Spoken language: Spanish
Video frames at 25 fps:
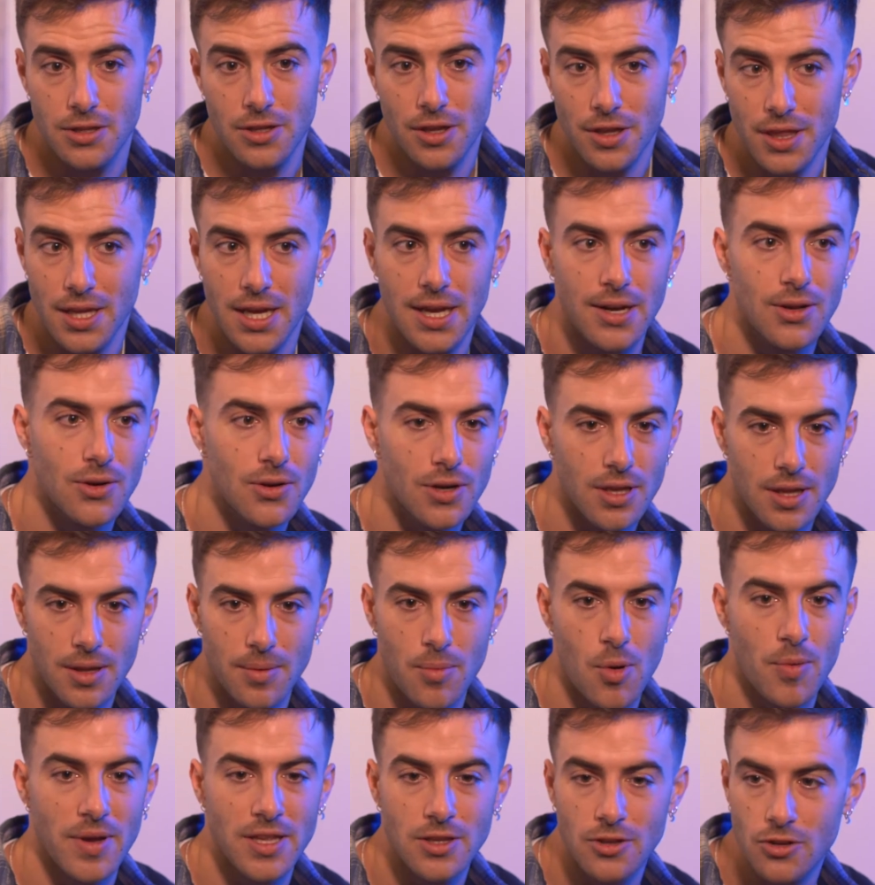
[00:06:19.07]
entonces es algo que
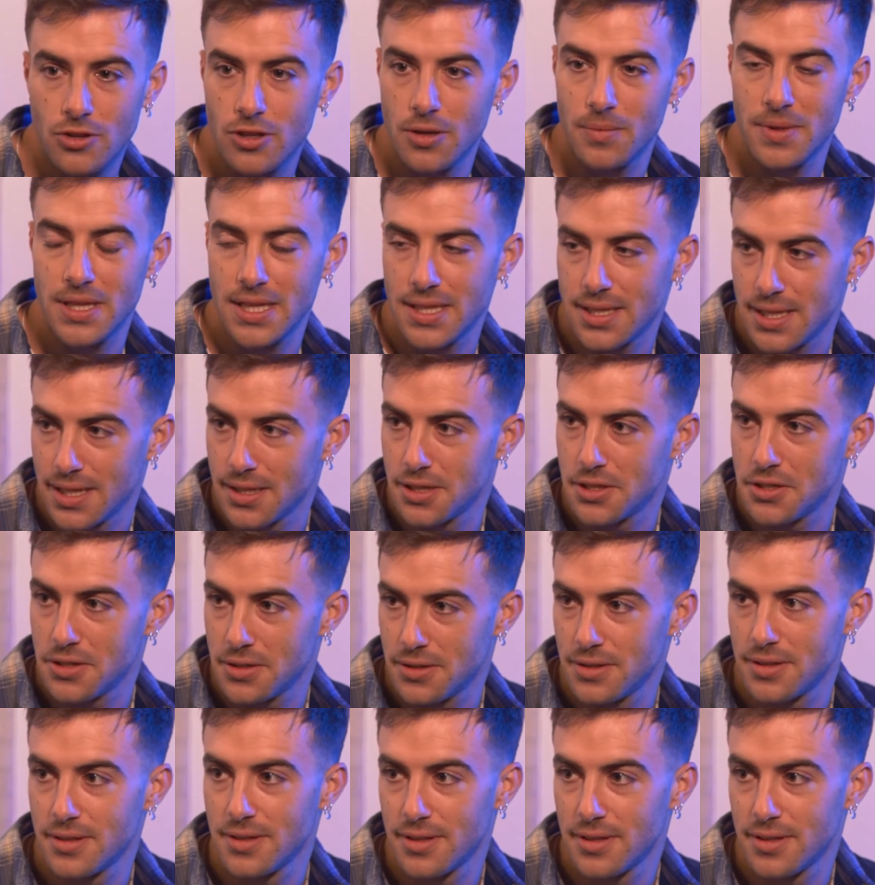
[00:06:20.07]
de momento estoy meditando.